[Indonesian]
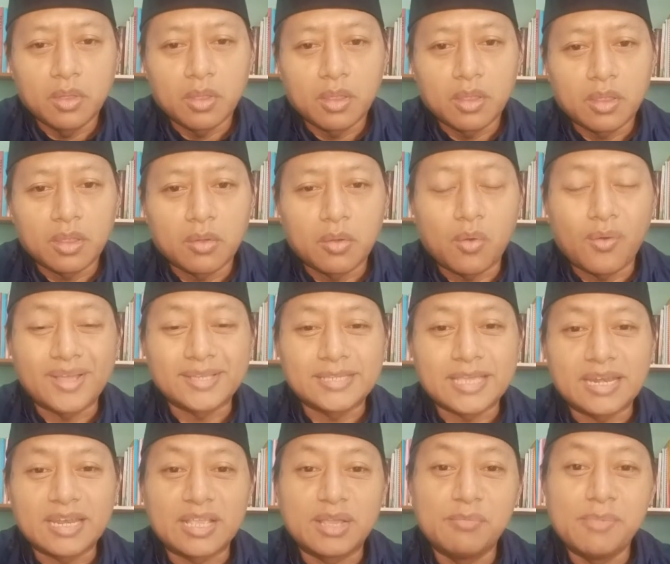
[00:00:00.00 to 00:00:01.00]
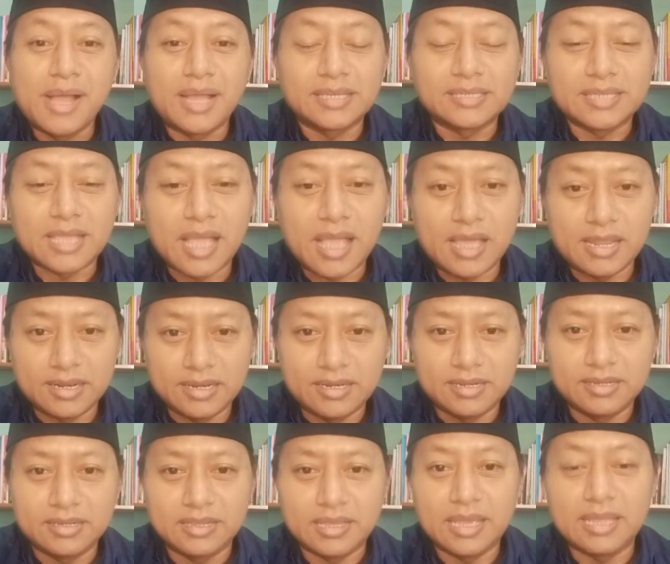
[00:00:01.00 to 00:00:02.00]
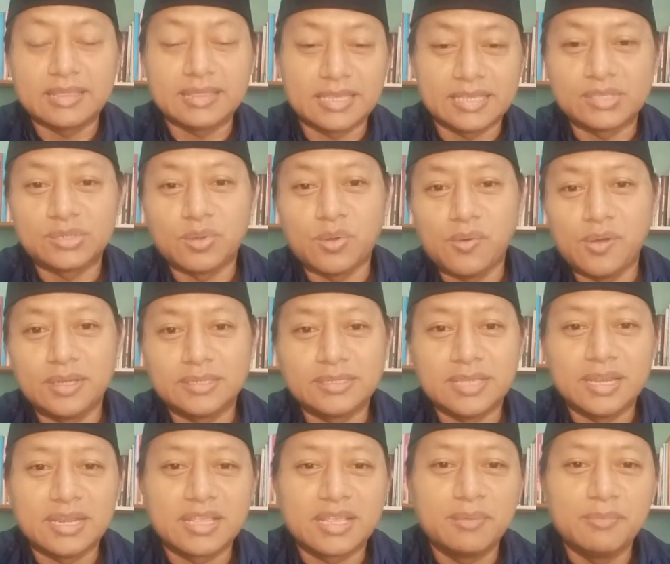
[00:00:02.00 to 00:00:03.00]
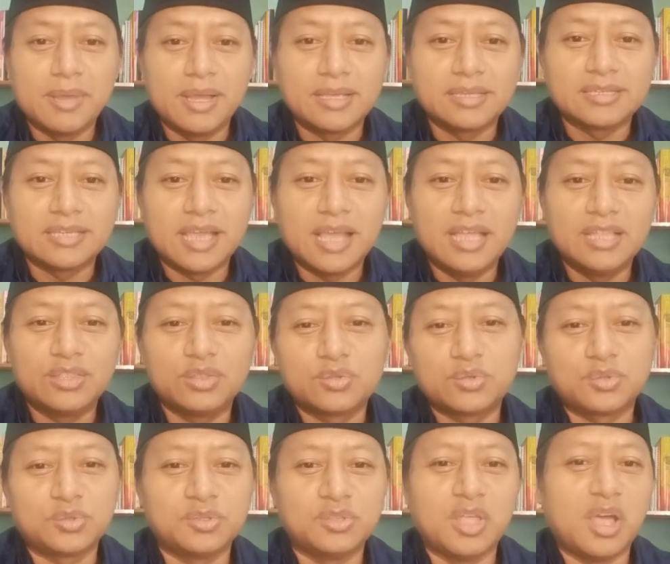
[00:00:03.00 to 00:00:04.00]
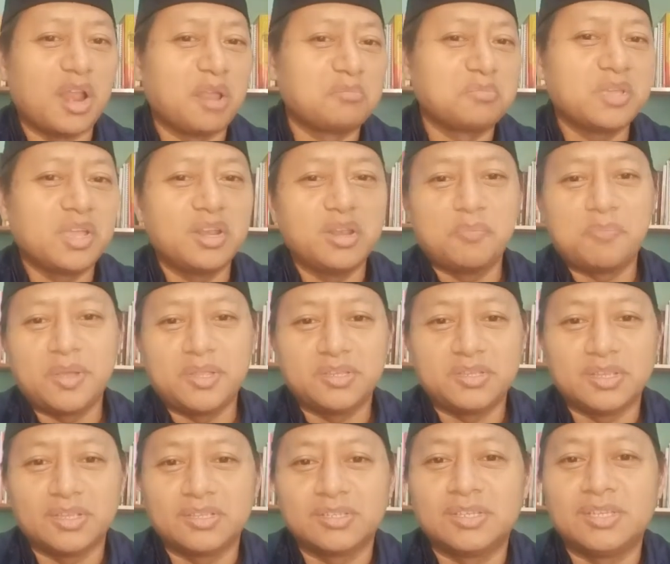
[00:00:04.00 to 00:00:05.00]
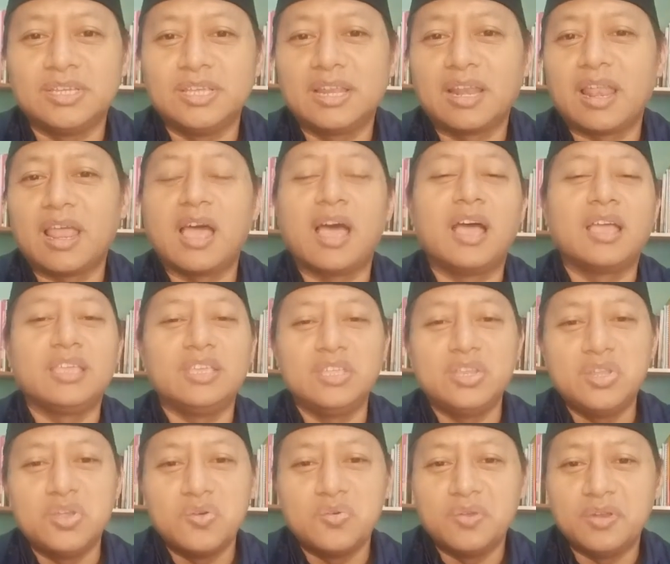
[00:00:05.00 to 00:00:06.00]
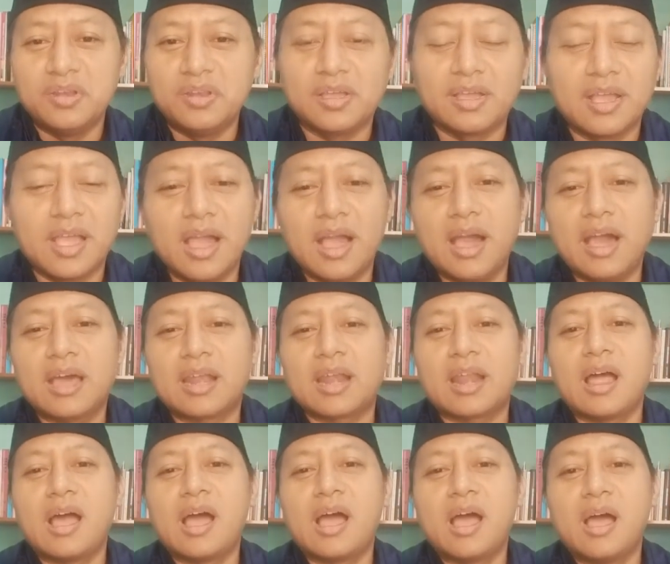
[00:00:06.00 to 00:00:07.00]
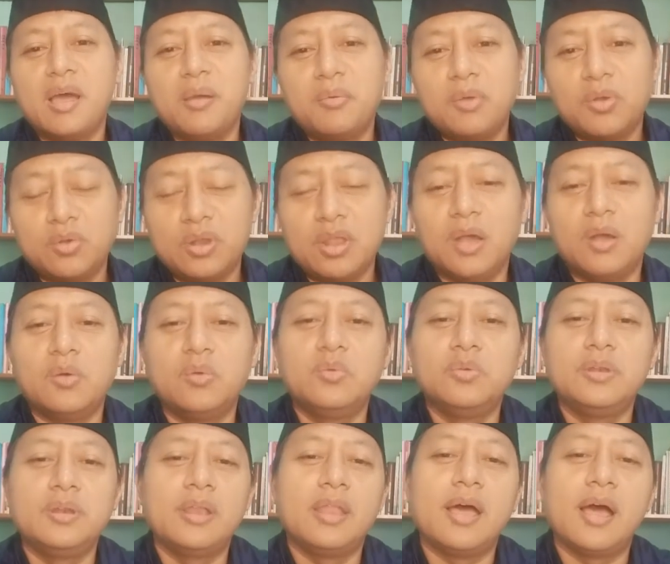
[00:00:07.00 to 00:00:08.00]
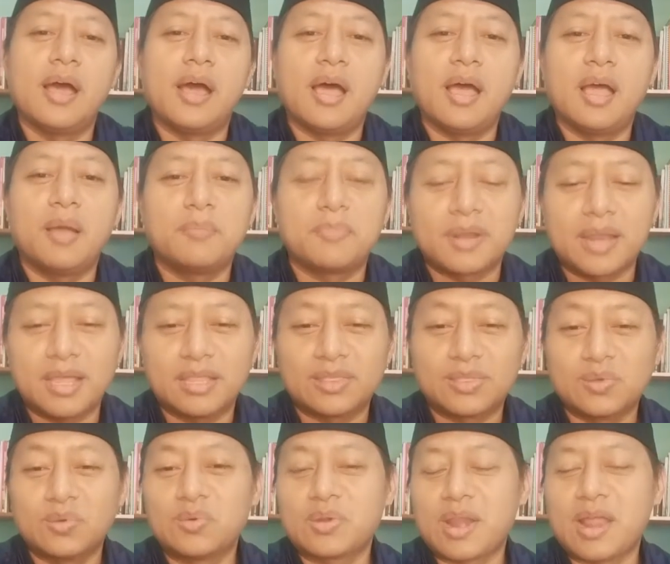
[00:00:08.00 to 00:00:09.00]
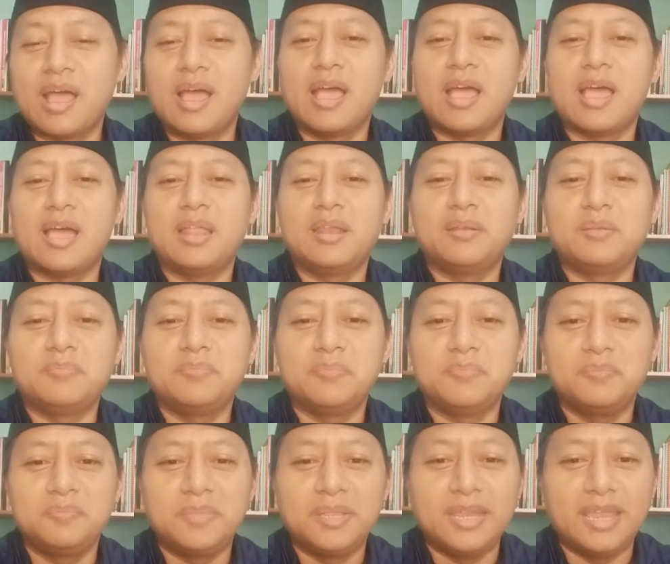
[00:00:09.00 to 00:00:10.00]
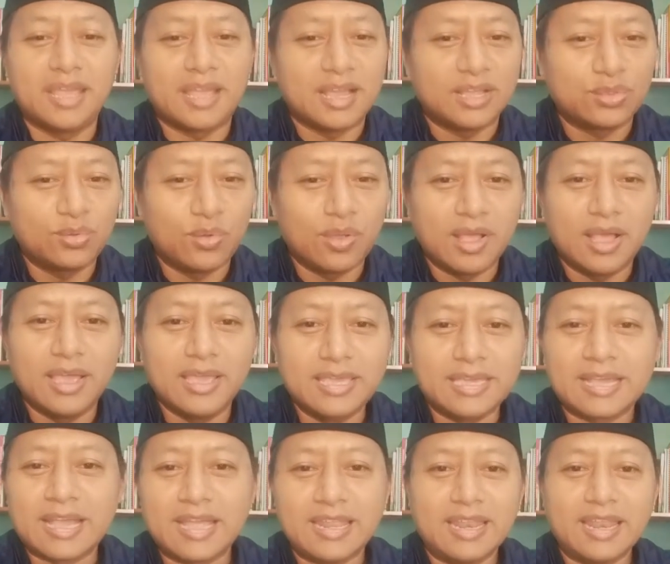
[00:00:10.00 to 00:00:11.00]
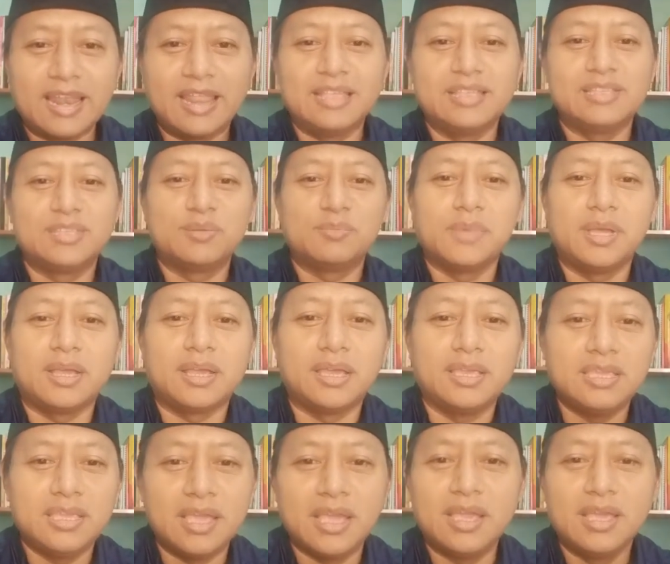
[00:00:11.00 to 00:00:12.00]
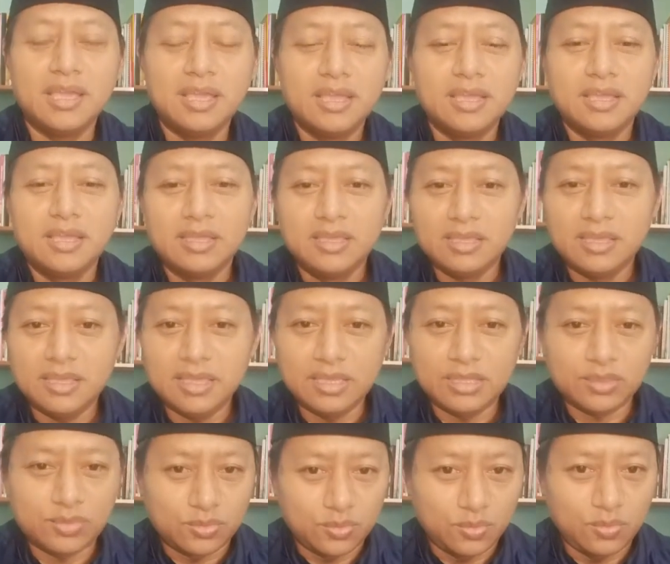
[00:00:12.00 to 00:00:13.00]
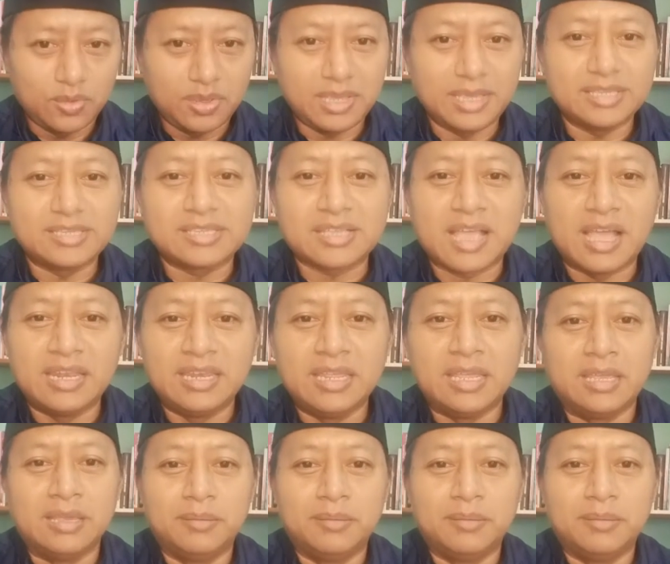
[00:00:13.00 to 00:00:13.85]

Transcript: wawasan kebangsaan ya teks wawasan kebangsaan dalamnya ada Pancasila, ideologi negara, undang-undang, peraturan, Bhinneka Tunggal Ika dan lain sebagainya itu SKD.